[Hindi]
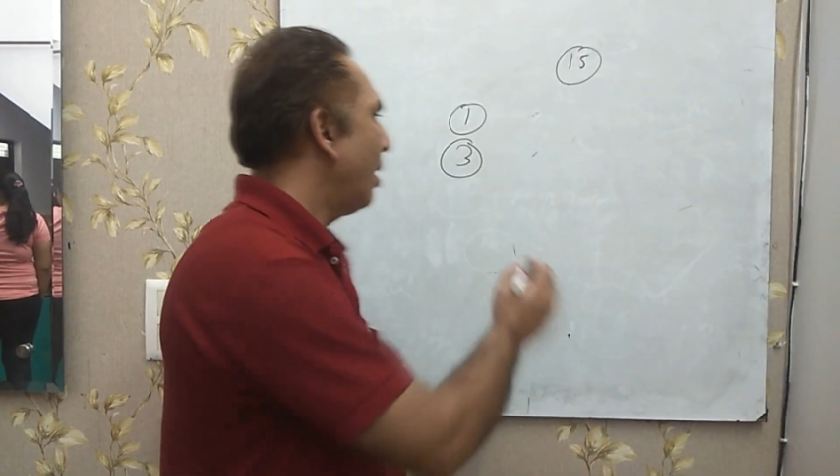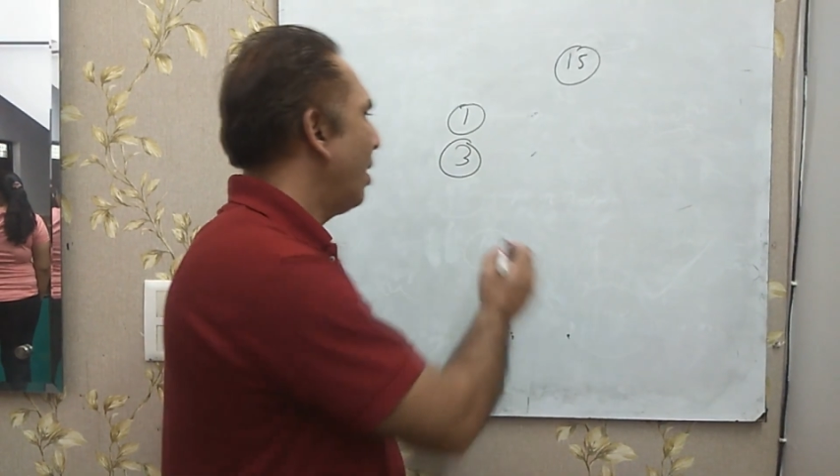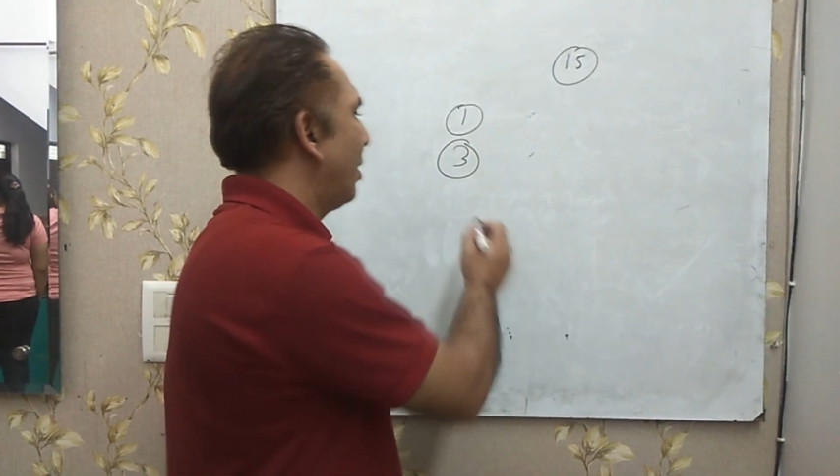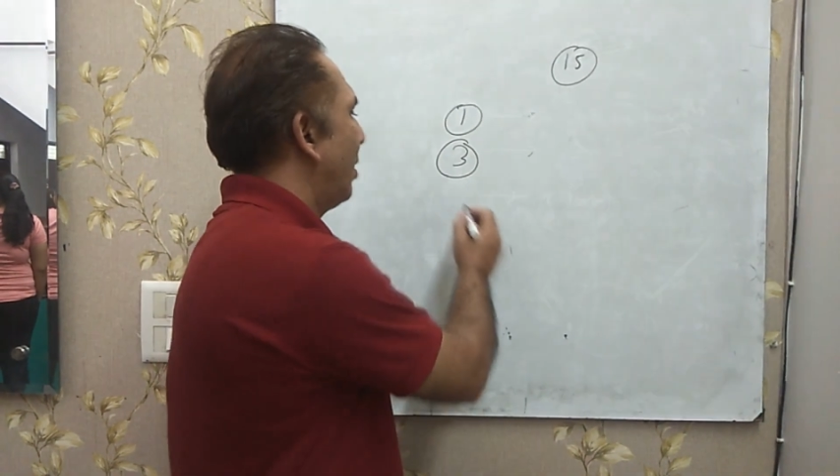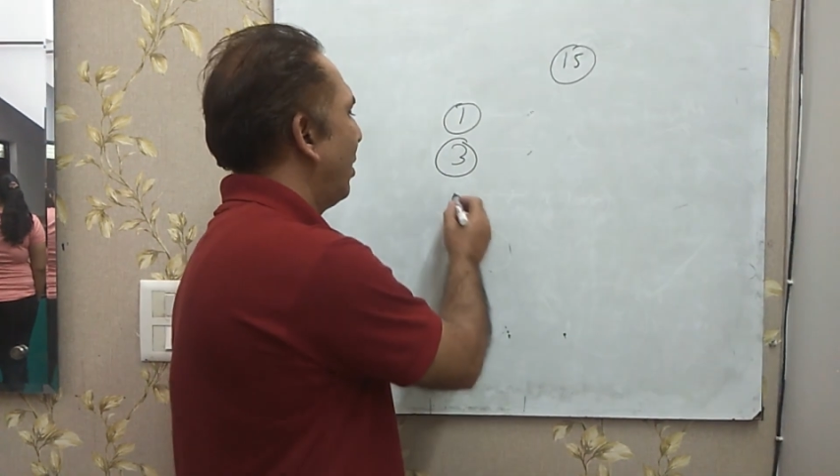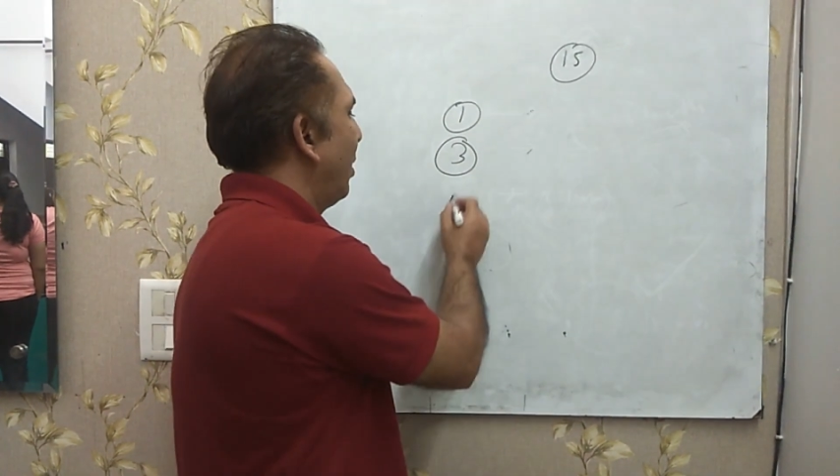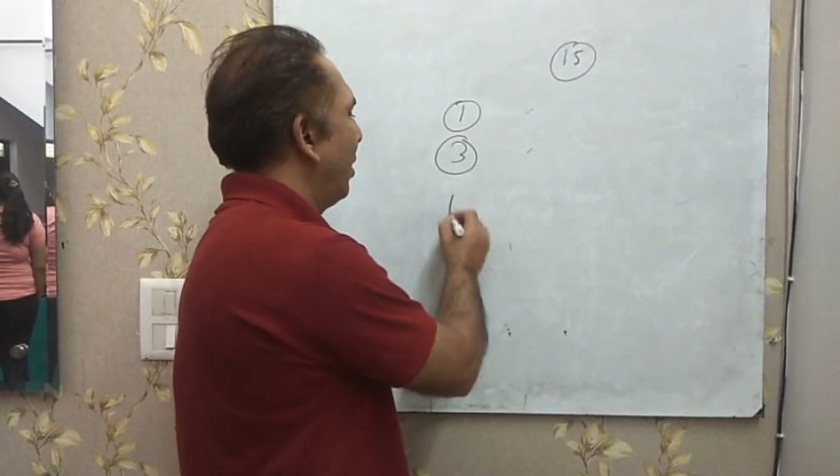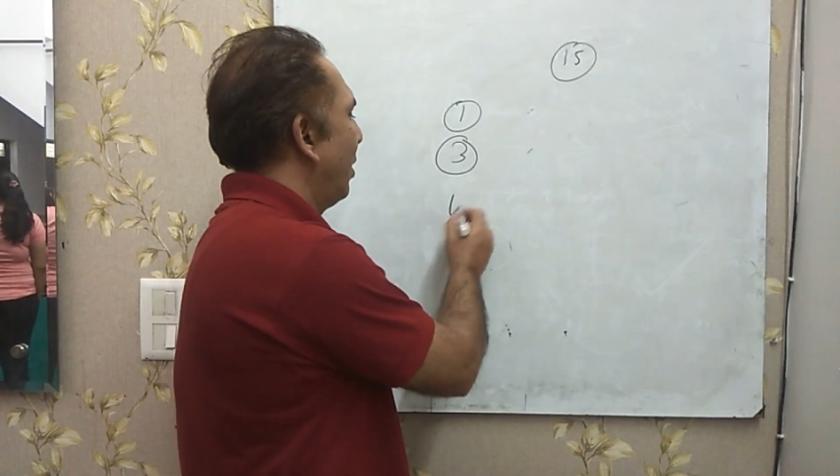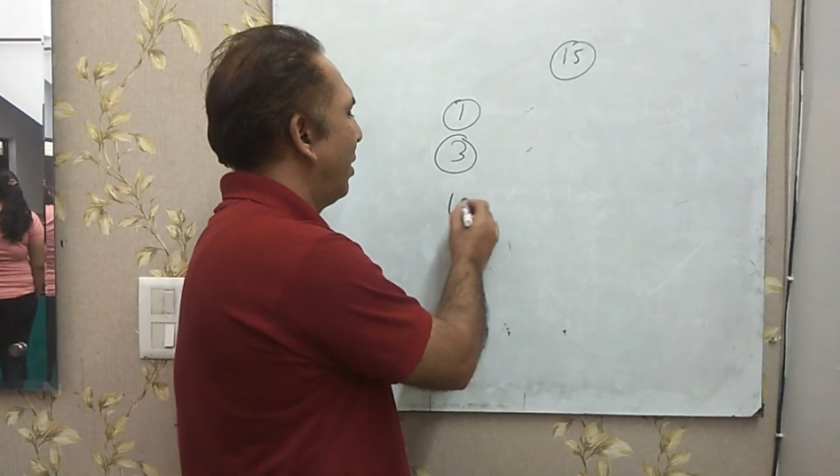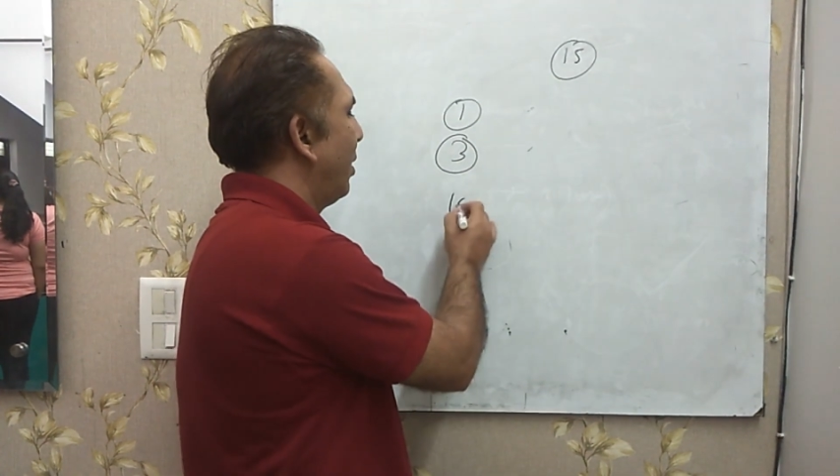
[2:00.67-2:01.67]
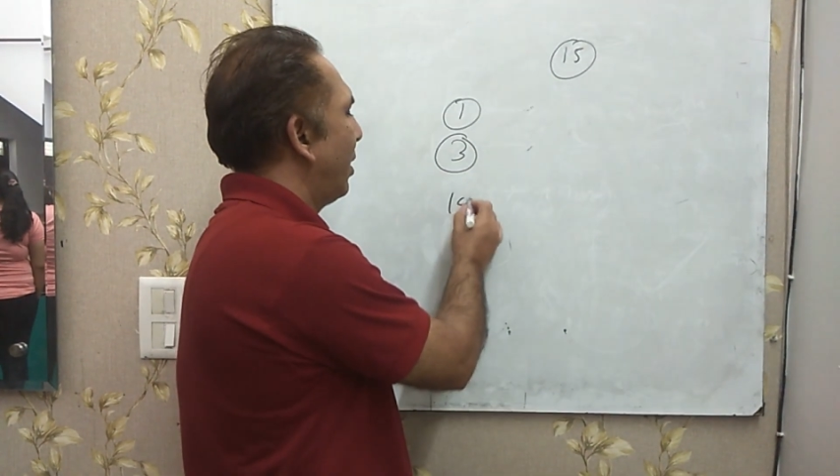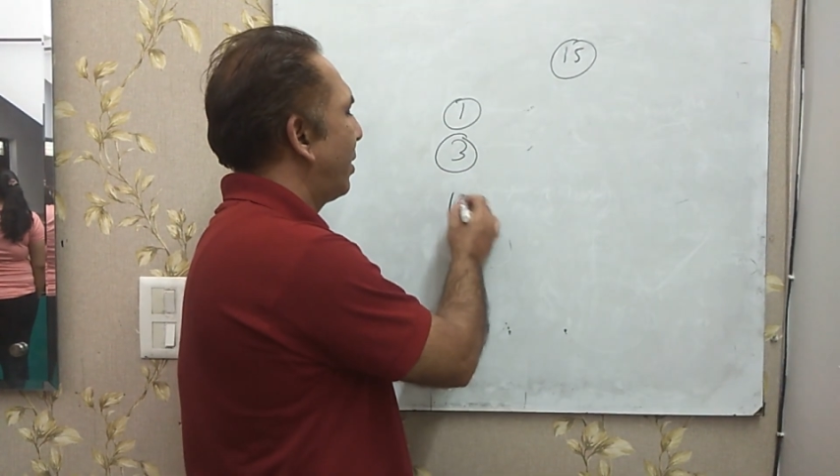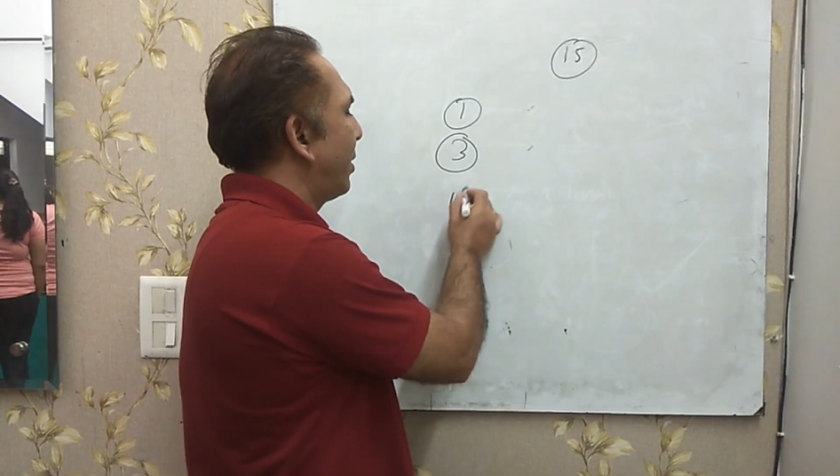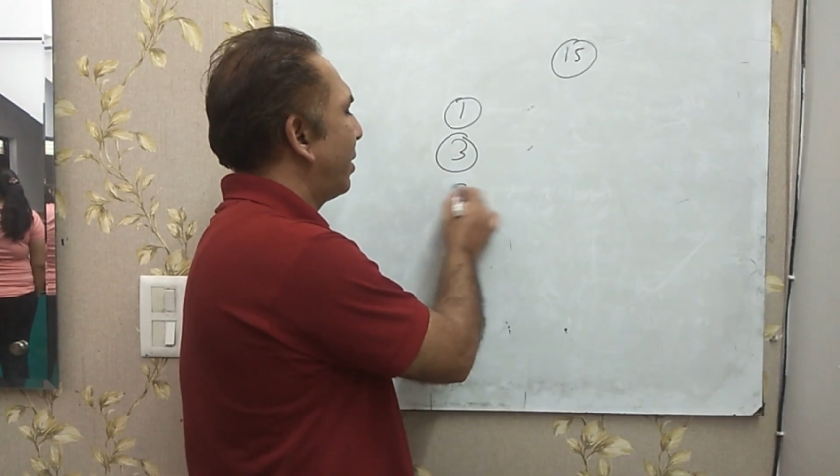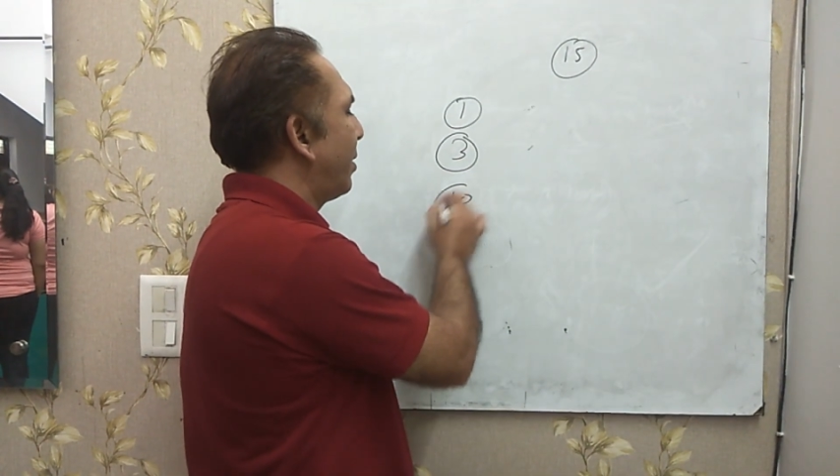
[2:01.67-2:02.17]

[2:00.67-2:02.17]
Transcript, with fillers: कि ये